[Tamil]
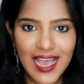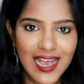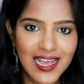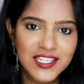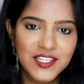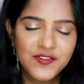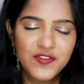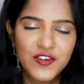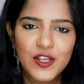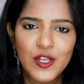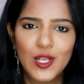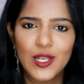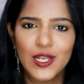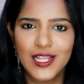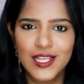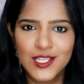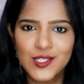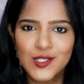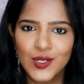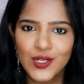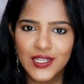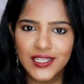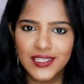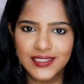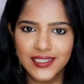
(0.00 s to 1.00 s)
லாஸ்ட் வீடியோவில்
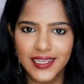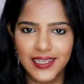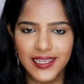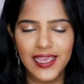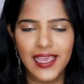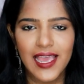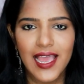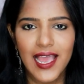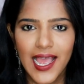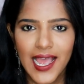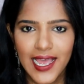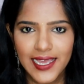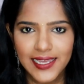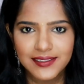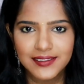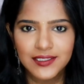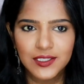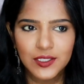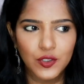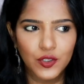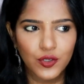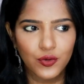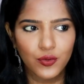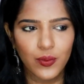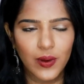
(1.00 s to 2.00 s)
நான் சொல்லியிருந்தேன் என்
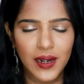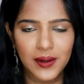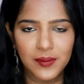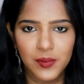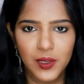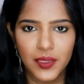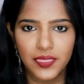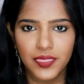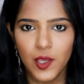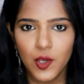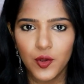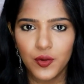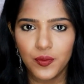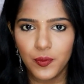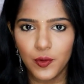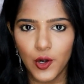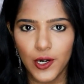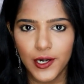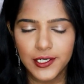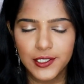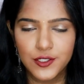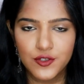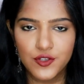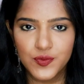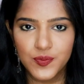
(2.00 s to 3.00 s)
ஹேருக்கு ஒரு ஒன் மந்த்தாக ஒரு
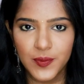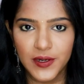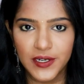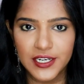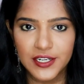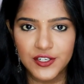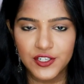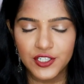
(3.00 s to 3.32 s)
ப்ராடக்ட் யூஸ்